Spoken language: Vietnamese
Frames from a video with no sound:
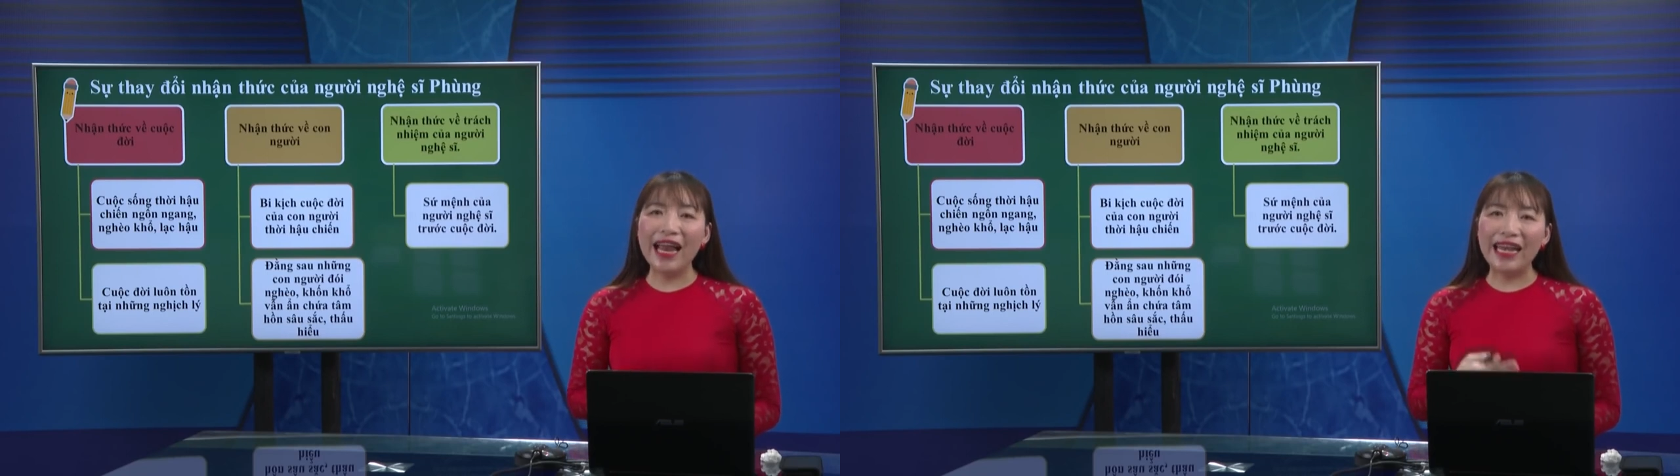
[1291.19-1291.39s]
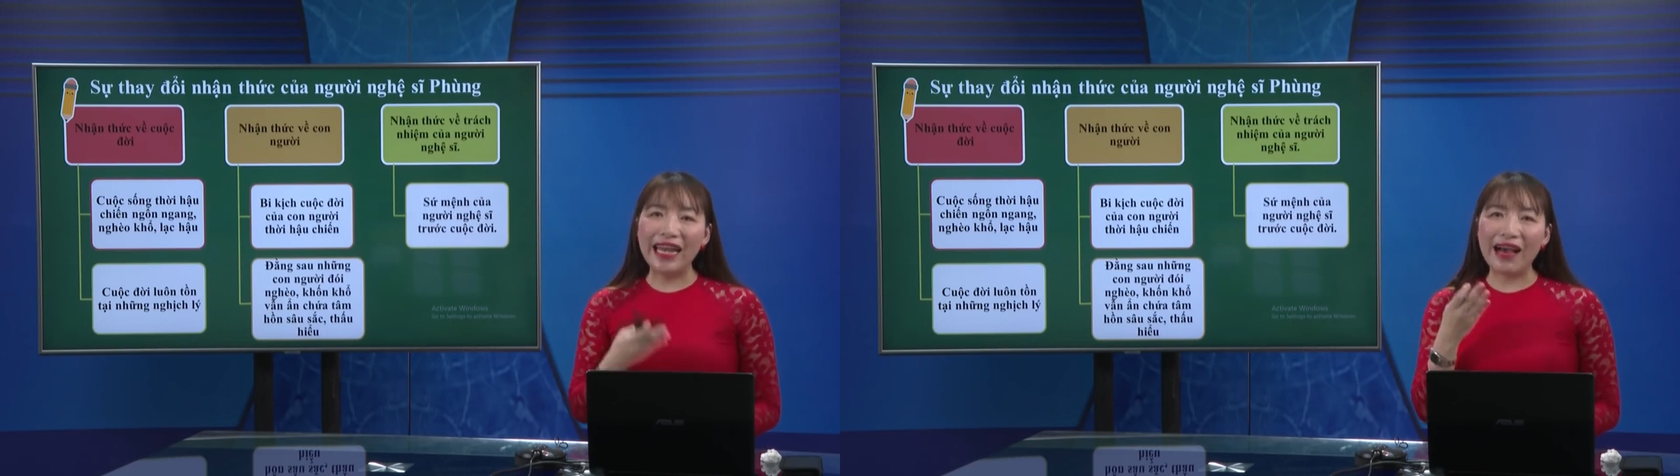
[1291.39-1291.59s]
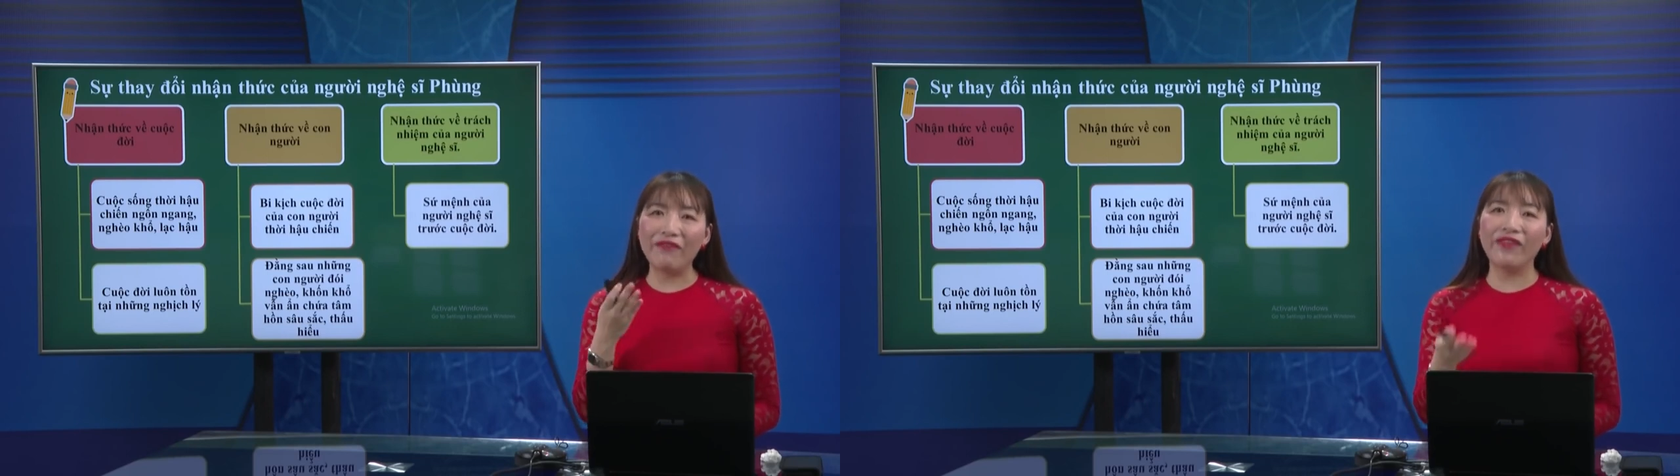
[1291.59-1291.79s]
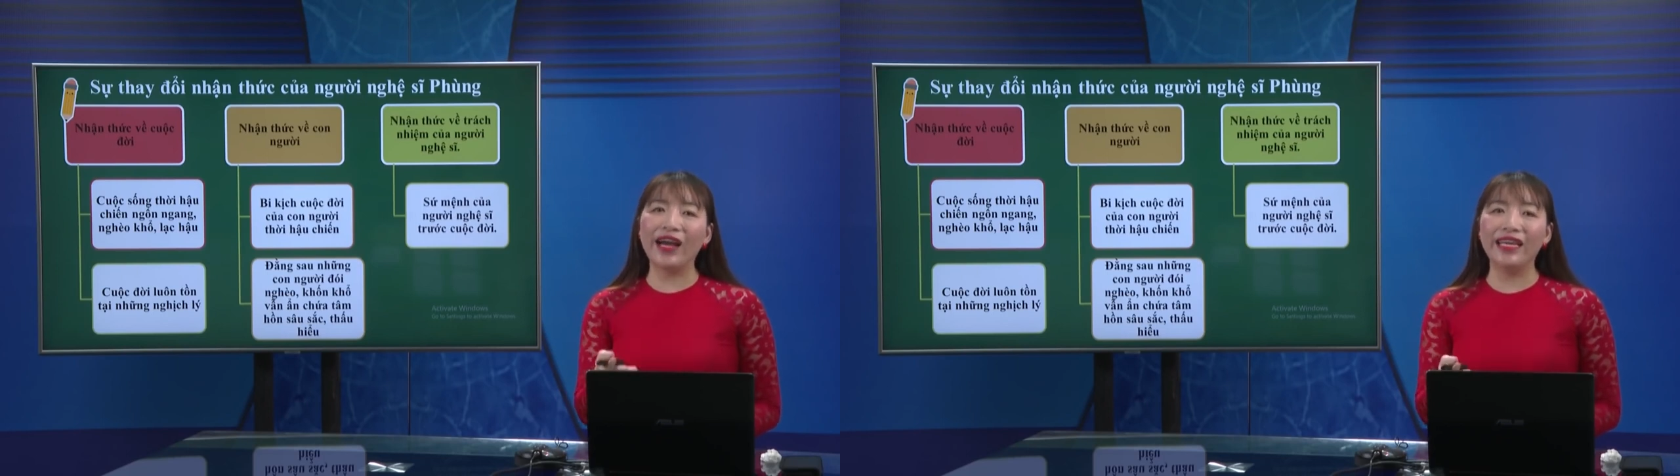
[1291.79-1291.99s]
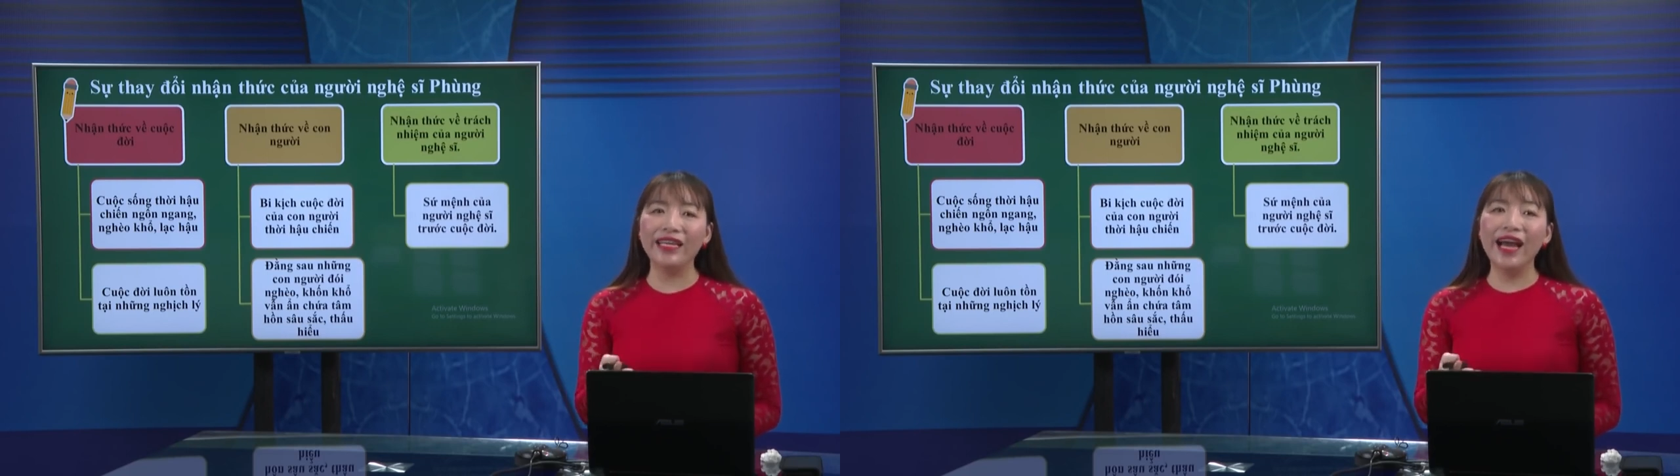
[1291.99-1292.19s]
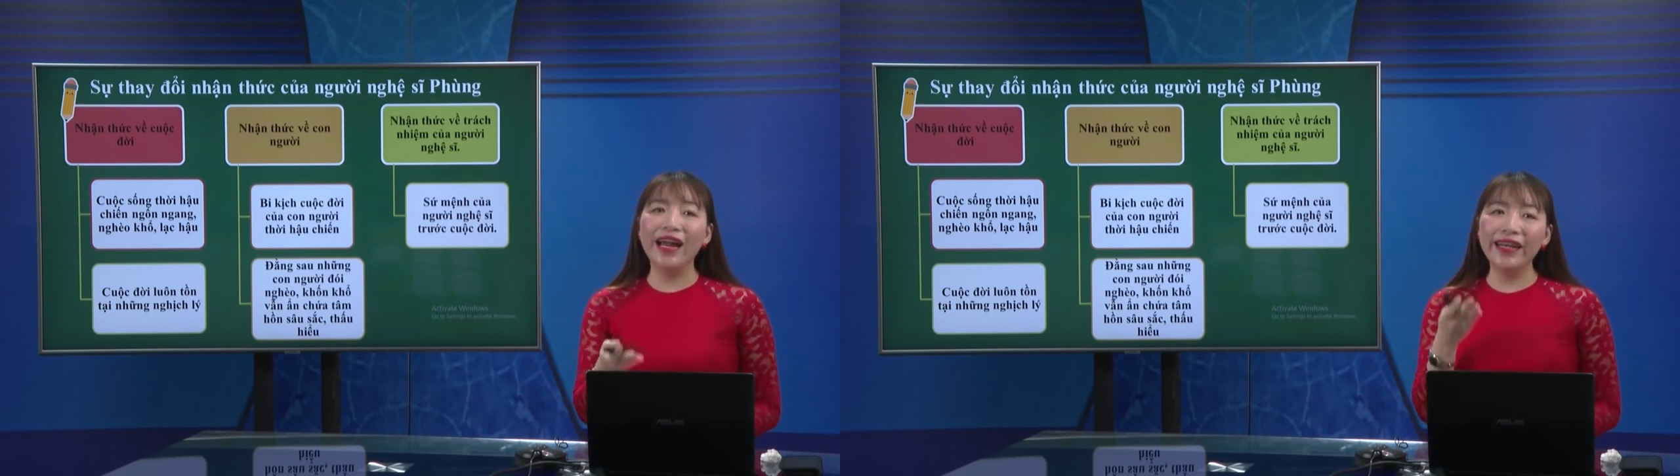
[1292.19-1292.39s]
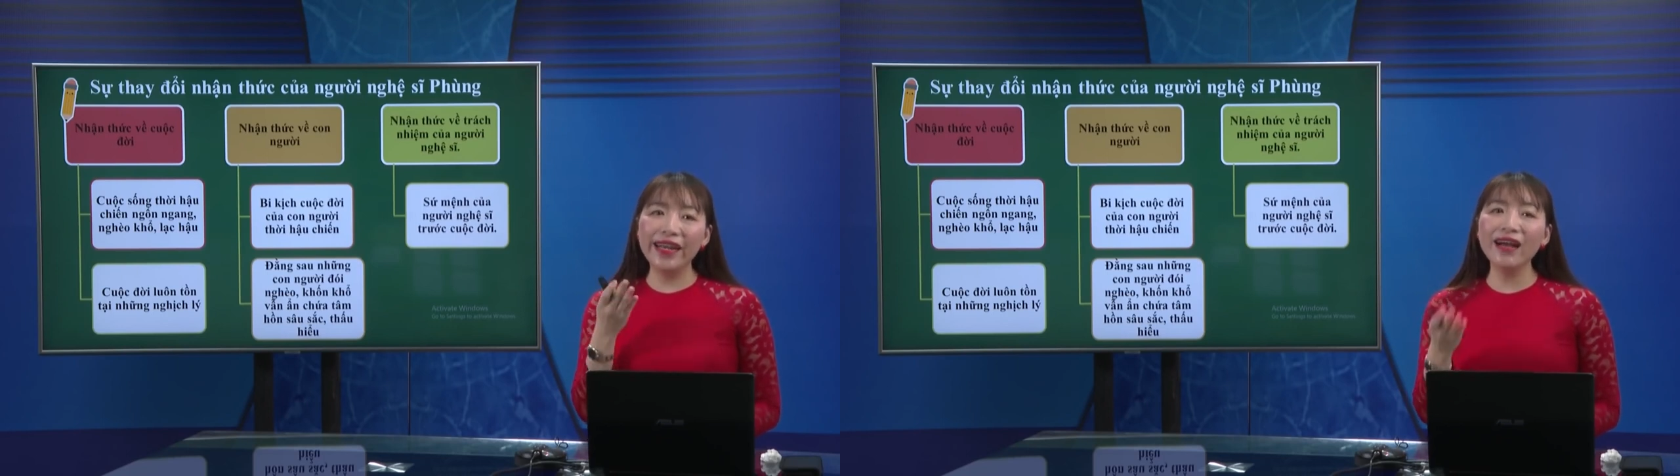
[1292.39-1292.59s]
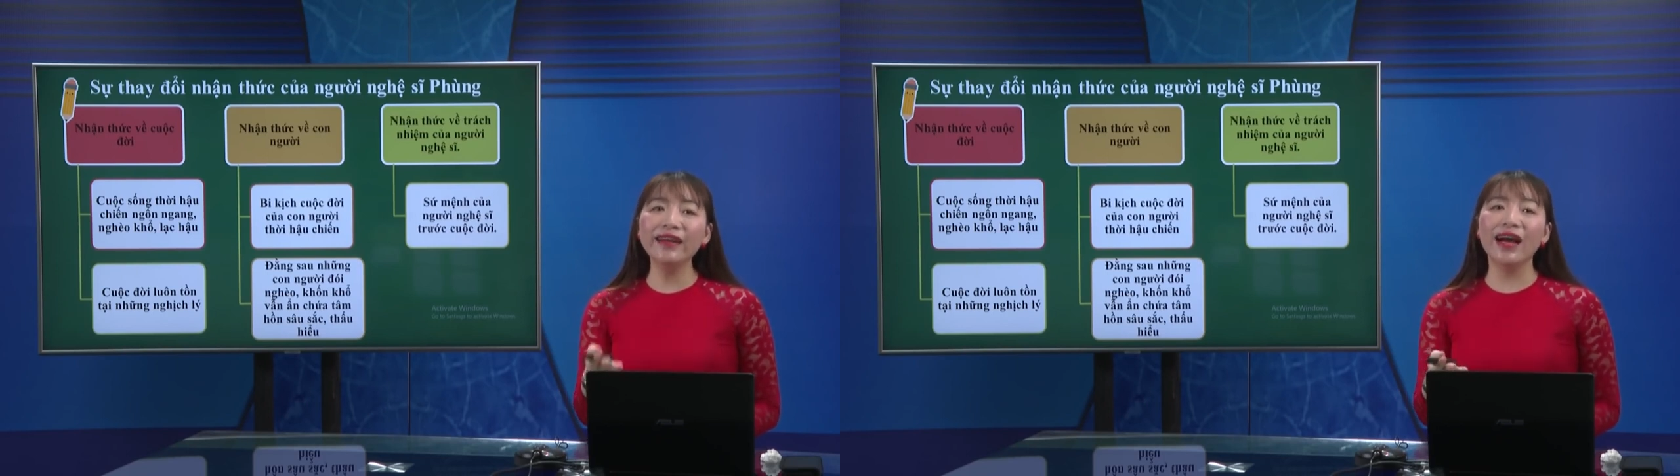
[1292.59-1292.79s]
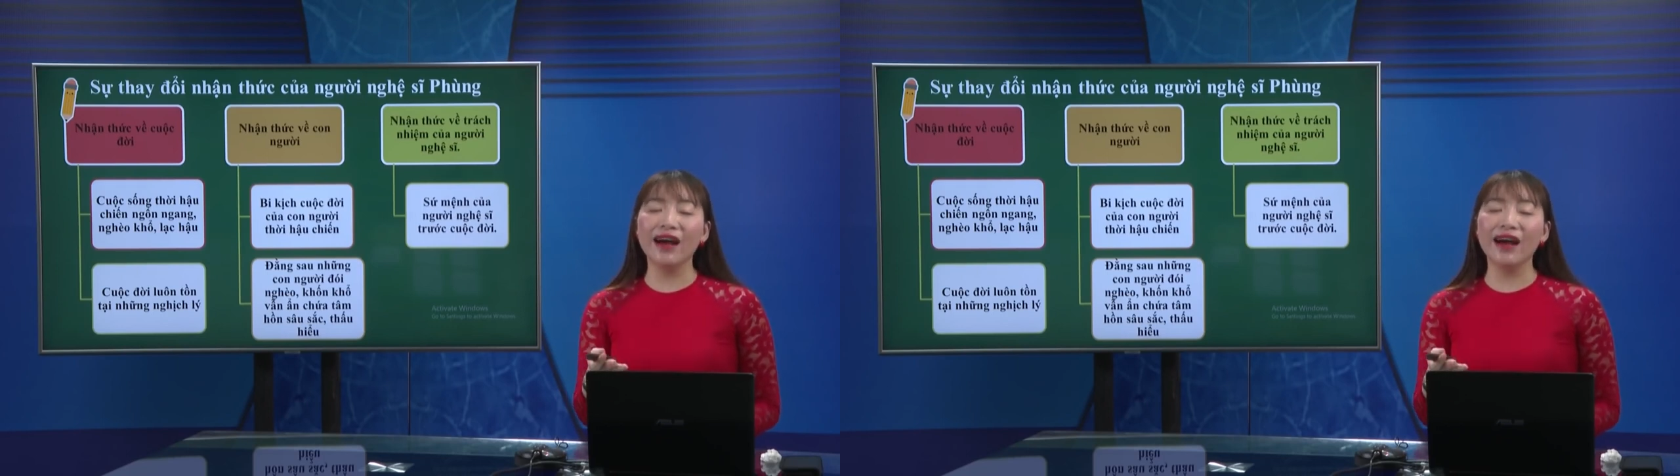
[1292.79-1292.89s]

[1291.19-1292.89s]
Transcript: là phải nâng